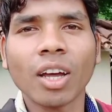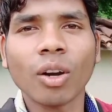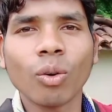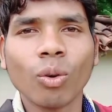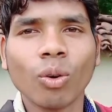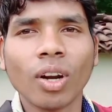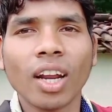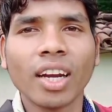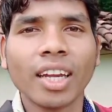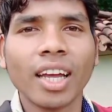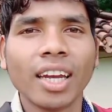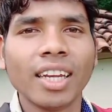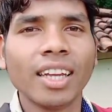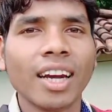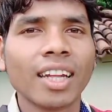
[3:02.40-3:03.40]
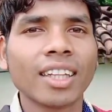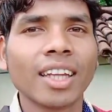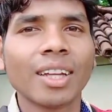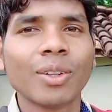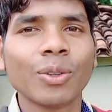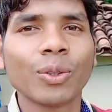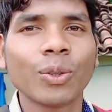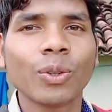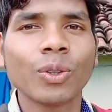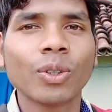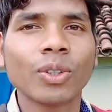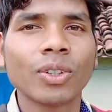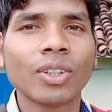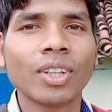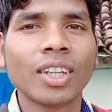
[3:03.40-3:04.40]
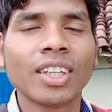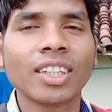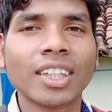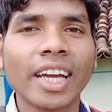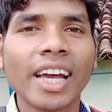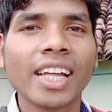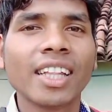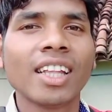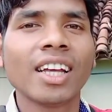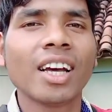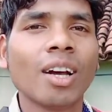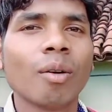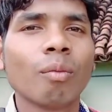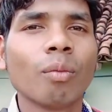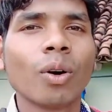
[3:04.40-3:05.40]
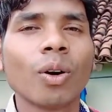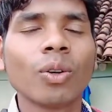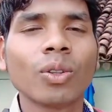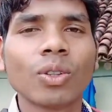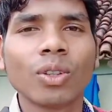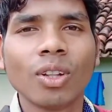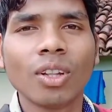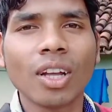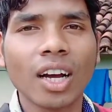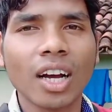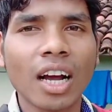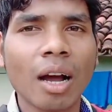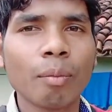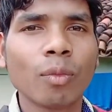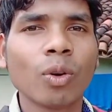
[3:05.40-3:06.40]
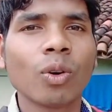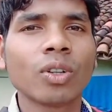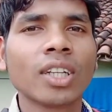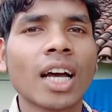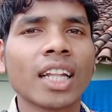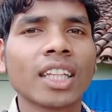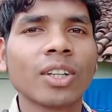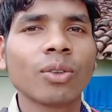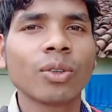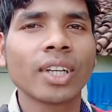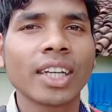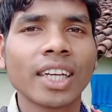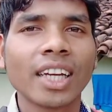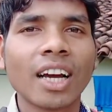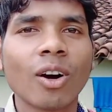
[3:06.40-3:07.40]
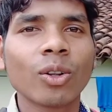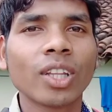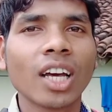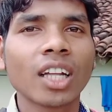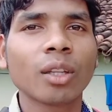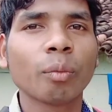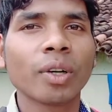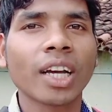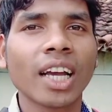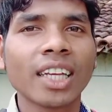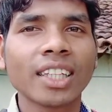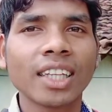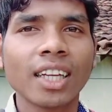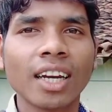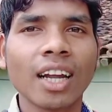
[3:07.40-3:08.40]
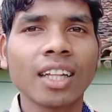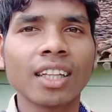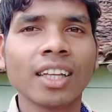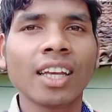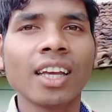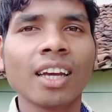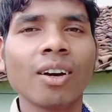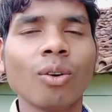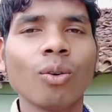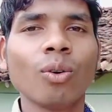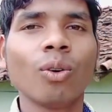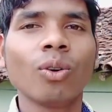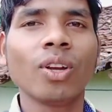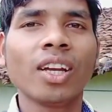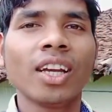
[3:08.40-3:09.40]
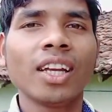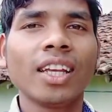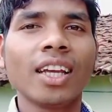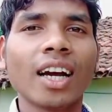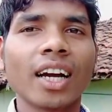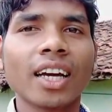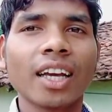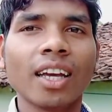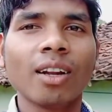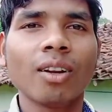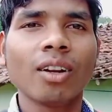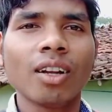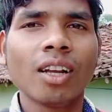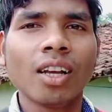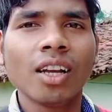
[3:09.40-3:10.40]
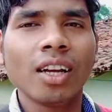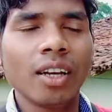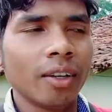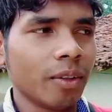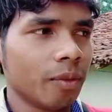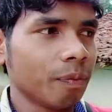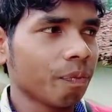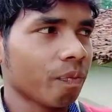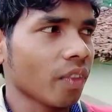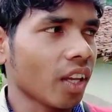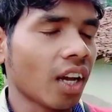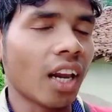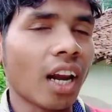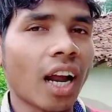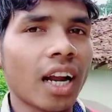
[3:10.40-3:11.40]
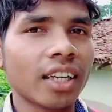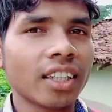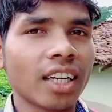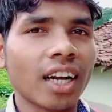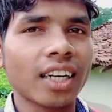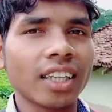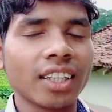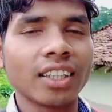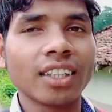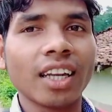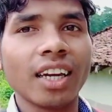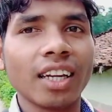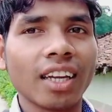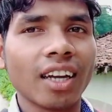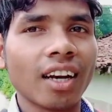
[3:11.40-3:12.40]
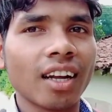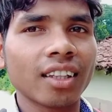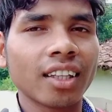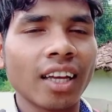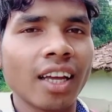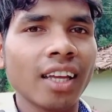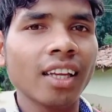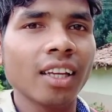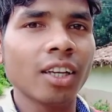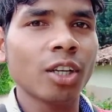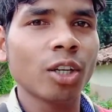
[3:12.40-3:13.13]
चारों ओर हरियाली रहता है दोस्तों शायद बहुत कम लोग जानते होंगे कि गांव देहात में कैसे रहते हैं और यहाँ के रहन सहन किस तरीके रहता है